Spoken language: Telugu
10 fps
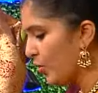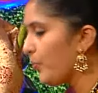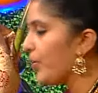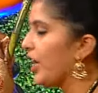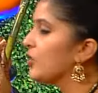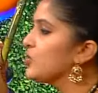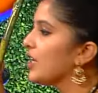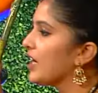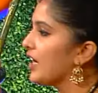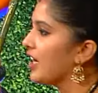
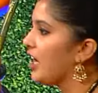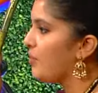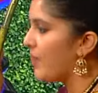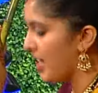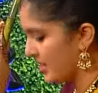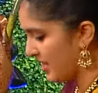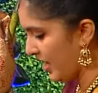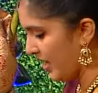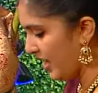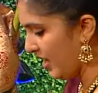ప్రయోజనకరంగా
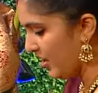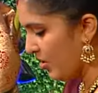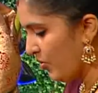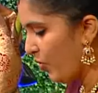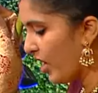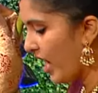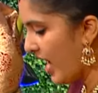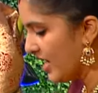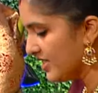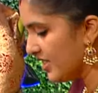మారతాయి ఒక
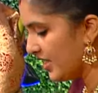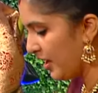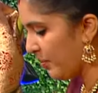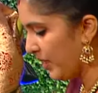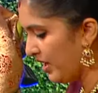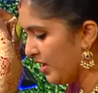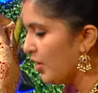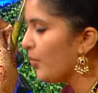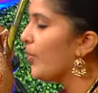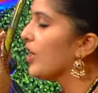ఆస్తిని అమ్మి
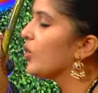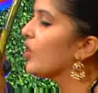మరొక